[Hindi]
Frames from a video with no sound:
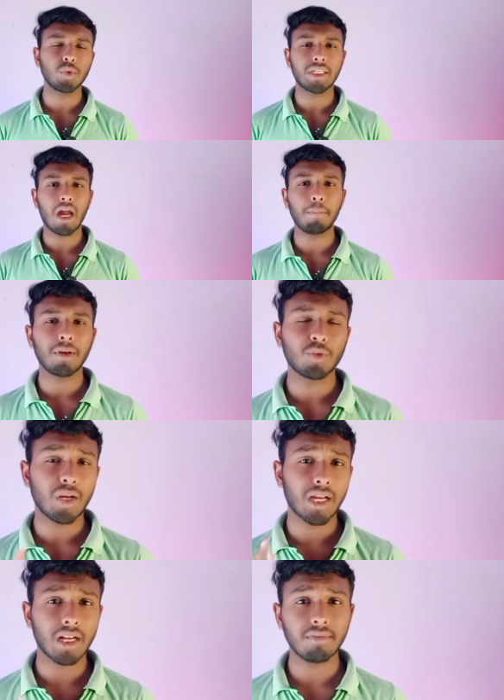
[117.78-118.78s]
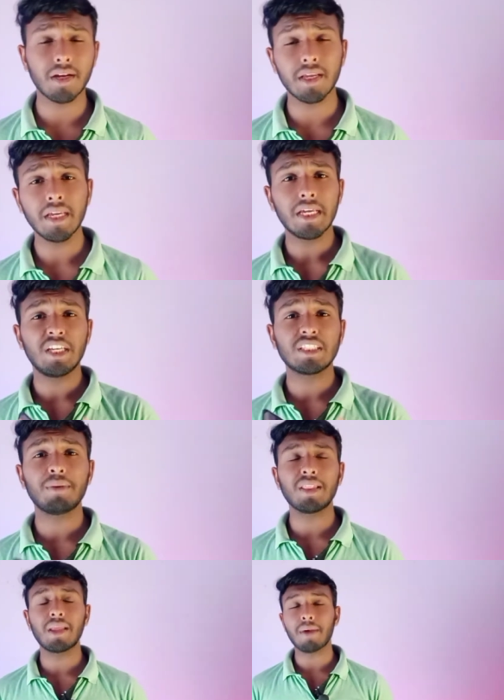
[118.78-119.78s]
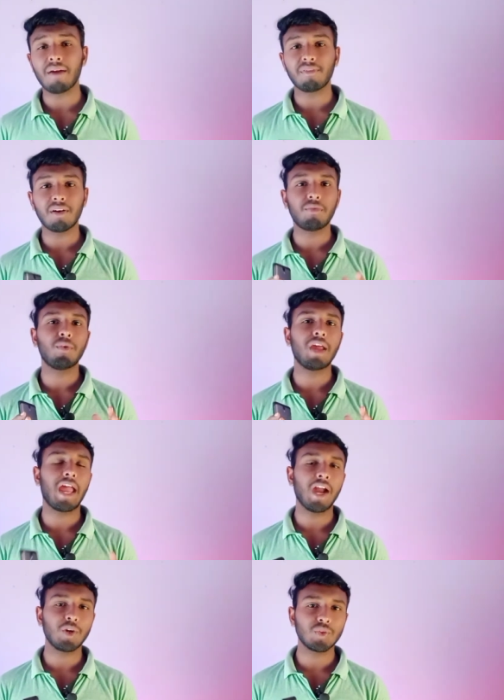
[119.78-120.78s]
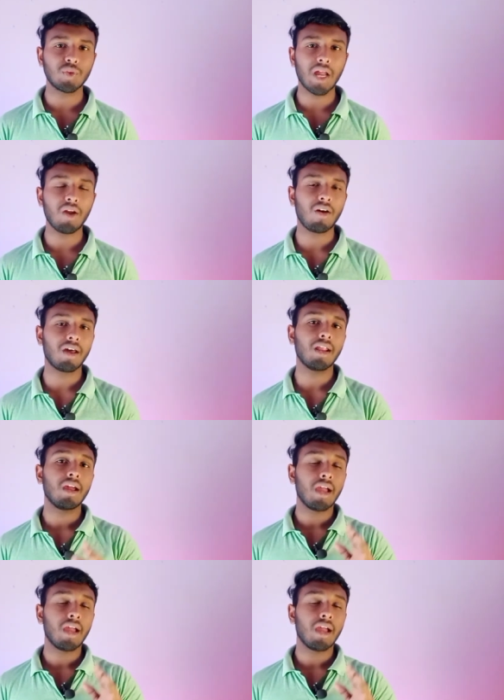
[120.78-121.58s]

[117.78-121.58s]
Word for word: तो यहाँ पर थोड़ा गड़बड़ है इसका मतलब आपका फोन हैक हो चुका है और